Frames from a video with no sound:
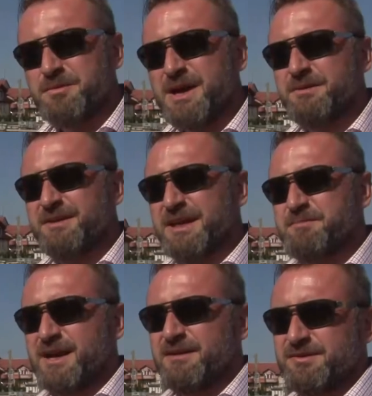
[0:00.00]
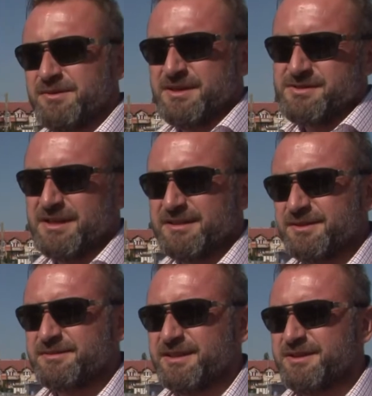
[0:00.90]
mają takie prawo, jeżeli
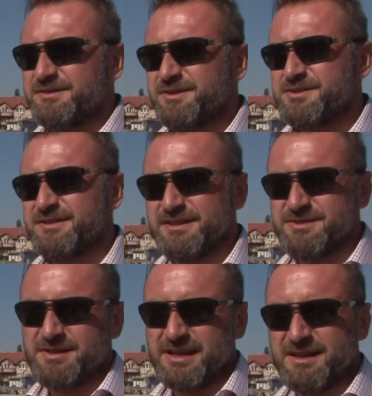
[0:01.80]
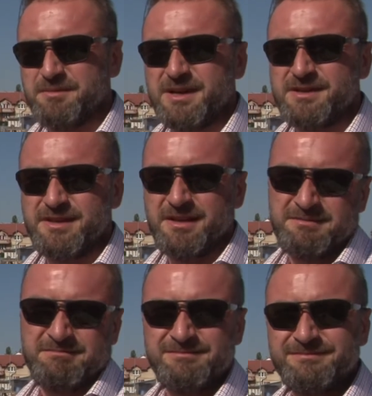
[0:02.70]
chcą z tego skorzystać, to jak najbardziej
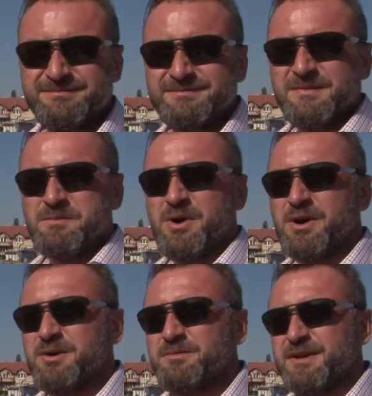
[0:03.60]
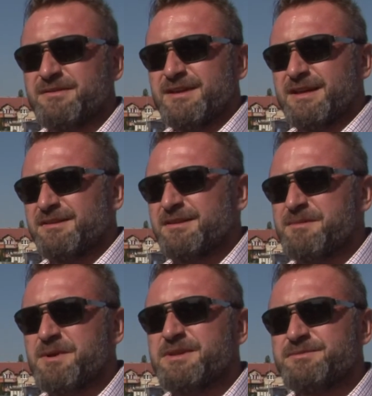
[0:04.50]
mogą, prawda?
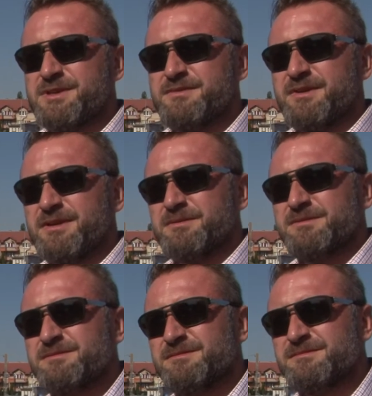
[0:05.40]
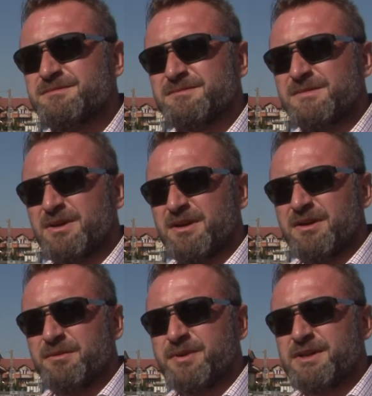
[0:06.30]
Nie mam nic przeciwko temu.
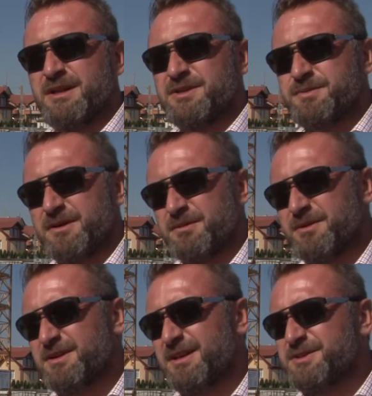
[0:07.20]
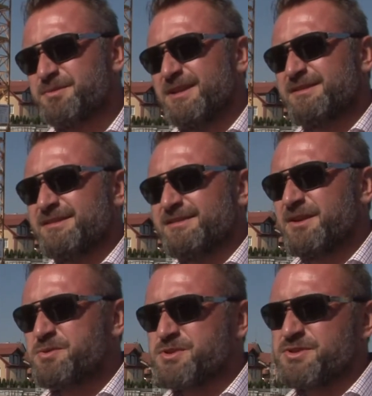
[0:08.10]
Obroniliśmy, obroniliśmy
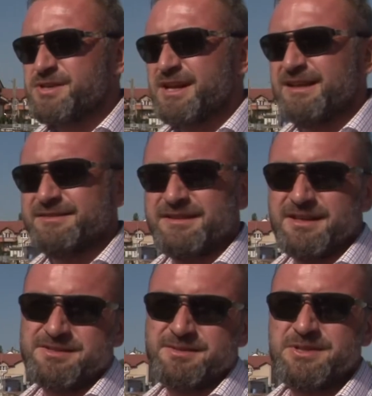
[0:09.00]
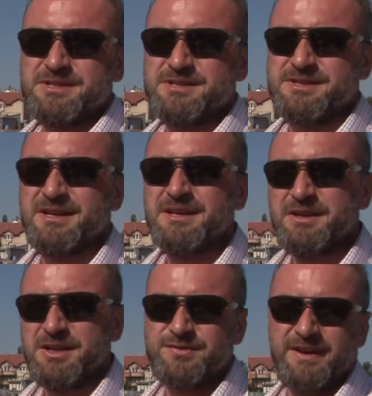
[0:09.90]
decyzję już trzy razy, także myślę, że
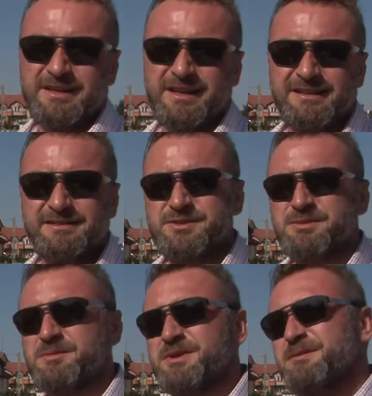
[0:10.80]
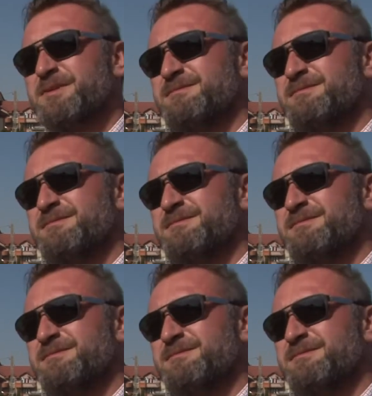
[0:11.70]
i czwarty raz też ją obronimy.